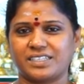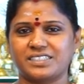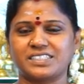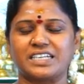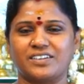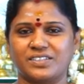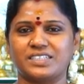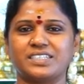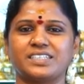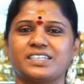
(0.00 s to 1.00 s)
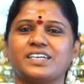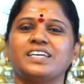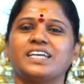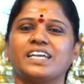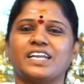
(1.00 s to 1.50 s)
எடிஷனில் வந்து
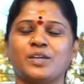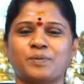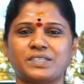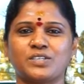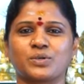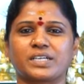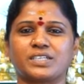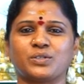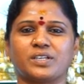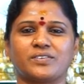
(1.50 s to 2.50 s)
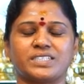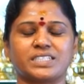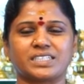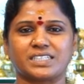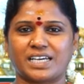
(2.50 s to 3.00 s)
என்னை பற்றின ஒரு கட்டுரை
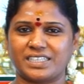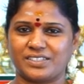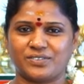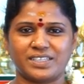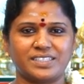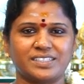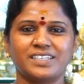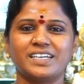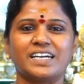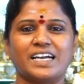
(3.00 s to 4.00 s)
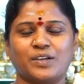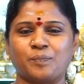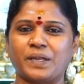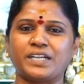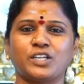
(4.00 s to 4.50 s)
வந்திருக்கு தான் இது வந்து
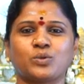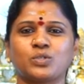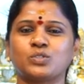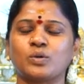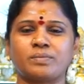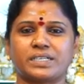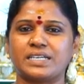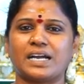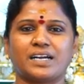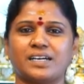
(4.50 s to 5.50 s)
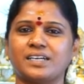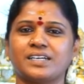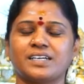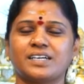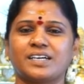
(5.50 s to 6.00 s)
பேட்டி கொடுத்தோம் பட் நான்
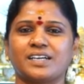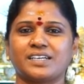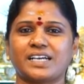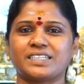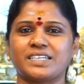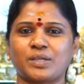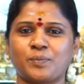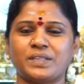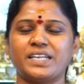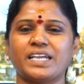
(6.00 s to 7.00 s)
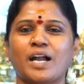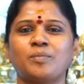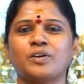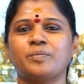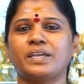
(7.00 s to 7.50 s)
அதை அதை பற்றின
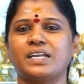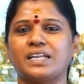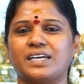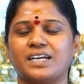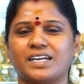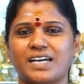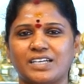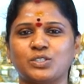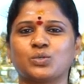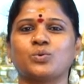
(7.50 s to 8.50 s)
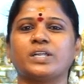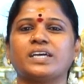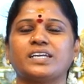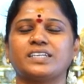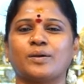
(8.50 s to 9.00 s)
ஞாபகமே இல்லை ஆனால் அது கூட
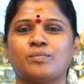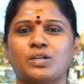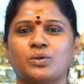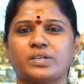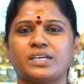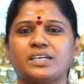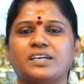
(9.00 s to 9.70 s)
நம்மளோட